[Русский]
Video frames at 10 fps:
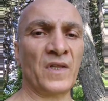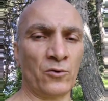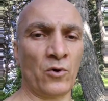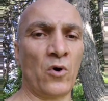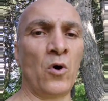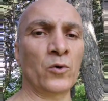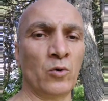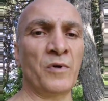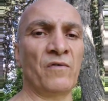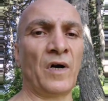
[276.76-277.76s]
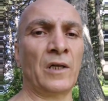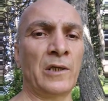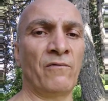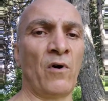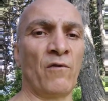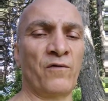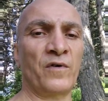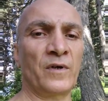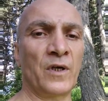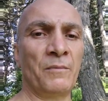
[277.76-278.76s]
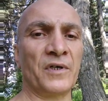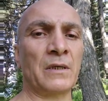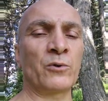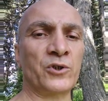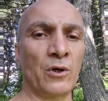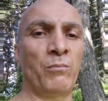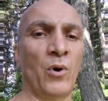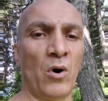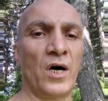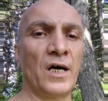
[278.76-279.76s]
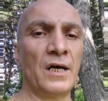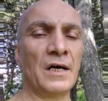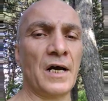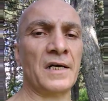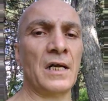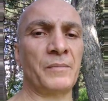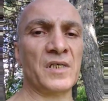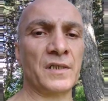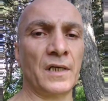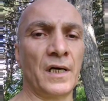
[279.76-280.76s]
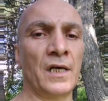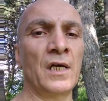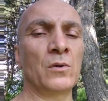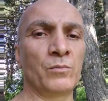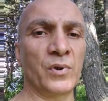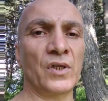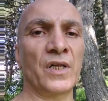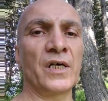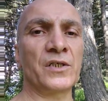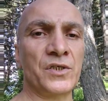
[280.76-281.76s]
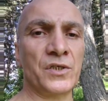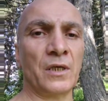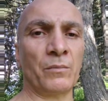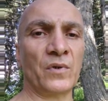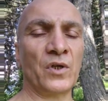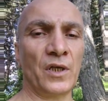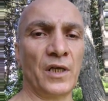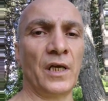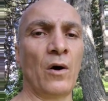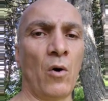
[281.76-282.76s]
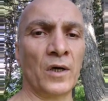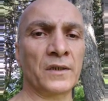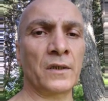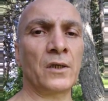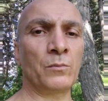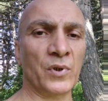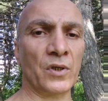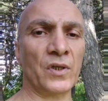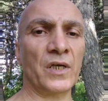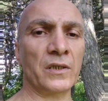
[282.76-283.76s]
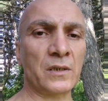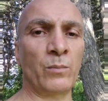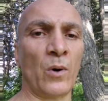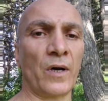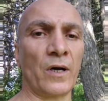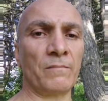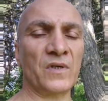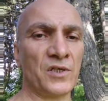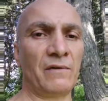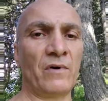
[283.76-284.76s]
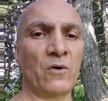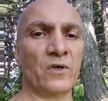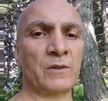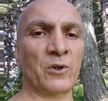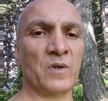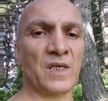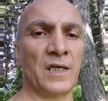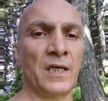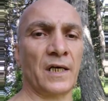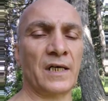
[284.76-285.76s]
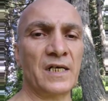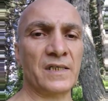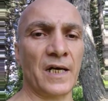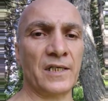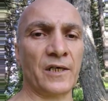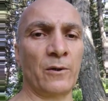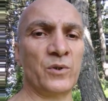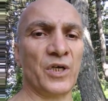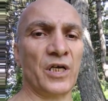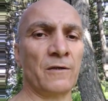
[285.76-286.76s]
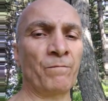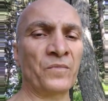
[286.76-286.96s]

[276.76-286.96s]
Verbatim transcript: Но он убивал львов, потому что Бог, как написано, был с ним. И он был с Богом. Слава Господу за них, за этих людей.